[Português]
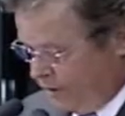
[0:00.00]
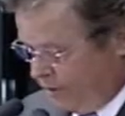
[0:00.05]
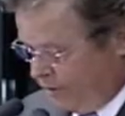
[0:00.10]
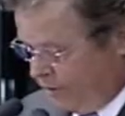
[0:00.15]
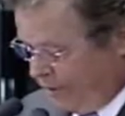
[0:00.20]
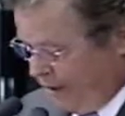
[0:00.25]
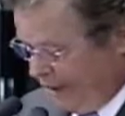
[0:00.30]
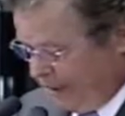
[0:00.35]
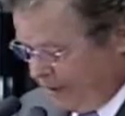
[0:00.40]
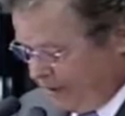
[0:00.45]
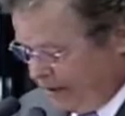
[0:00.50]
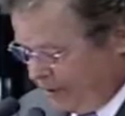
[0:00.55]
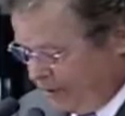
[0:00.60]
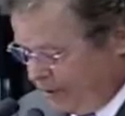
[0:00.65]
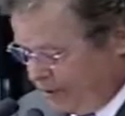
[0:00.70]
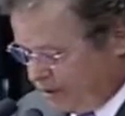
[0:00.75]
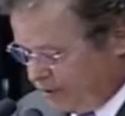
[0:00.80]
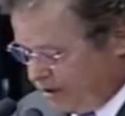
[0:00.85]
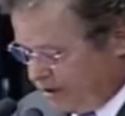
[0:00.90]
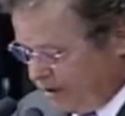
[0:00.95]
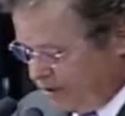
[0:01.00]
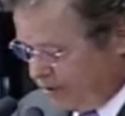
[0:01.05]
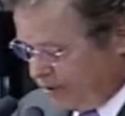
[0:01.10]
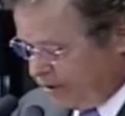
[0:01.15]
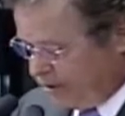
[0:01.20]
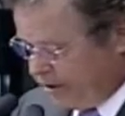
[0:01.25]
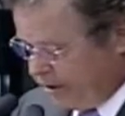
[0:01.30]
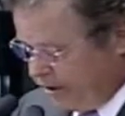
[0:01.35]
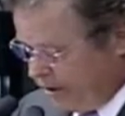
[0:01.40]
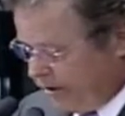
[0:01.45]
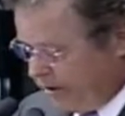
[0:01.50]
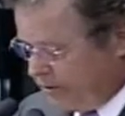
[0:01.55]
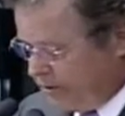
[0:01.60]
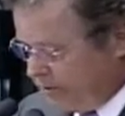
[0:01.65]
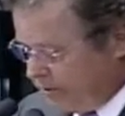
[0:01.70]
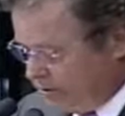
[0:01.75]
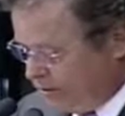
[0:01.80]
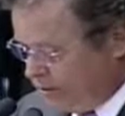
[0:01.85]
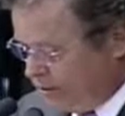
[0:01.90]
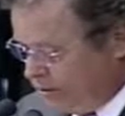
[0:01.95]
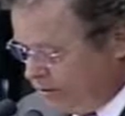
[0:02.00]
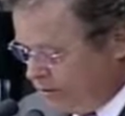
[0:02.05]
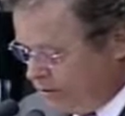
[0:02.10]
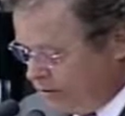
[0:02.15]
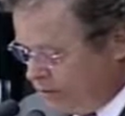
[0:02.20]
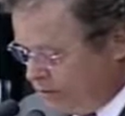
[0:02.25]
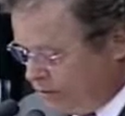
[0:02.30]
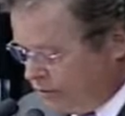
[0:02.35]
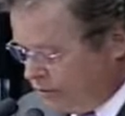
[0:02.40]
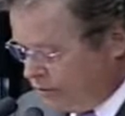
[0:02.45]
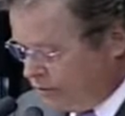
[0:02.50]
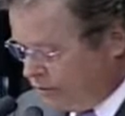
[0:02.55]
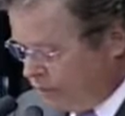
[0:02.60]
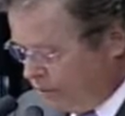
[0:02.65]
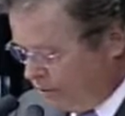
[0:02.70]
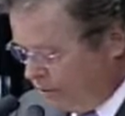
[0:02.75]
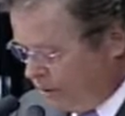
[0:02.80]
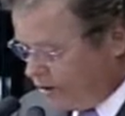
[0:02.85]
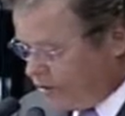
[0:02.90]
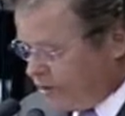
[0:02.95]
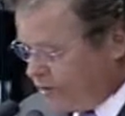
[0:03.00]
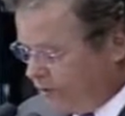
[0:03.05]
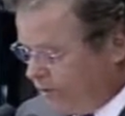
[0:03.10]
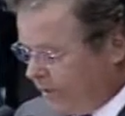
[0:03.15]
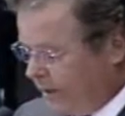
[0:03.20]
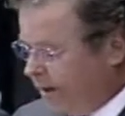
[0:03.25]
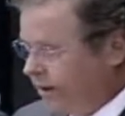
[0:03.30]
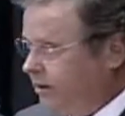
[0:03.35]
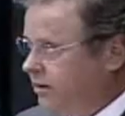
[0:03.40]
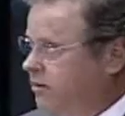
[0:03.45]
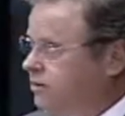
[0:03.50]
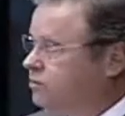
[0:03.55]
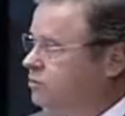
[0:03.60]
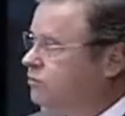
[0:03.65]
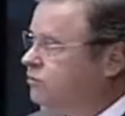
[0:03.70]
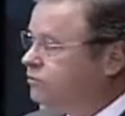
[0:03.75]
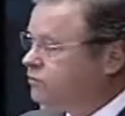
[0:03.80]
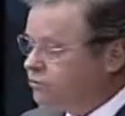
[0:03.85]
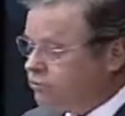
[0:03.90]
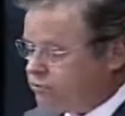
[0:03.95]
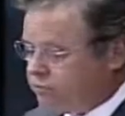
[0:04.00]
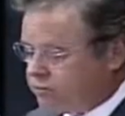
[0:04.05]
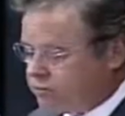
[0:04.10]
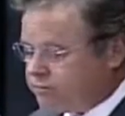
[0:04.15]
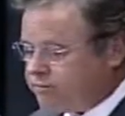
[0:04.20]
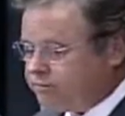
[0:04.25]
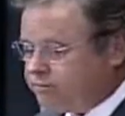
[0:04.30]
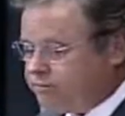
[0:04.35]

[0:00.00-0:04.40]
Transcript: para que possamos ter o nosso país do futuro.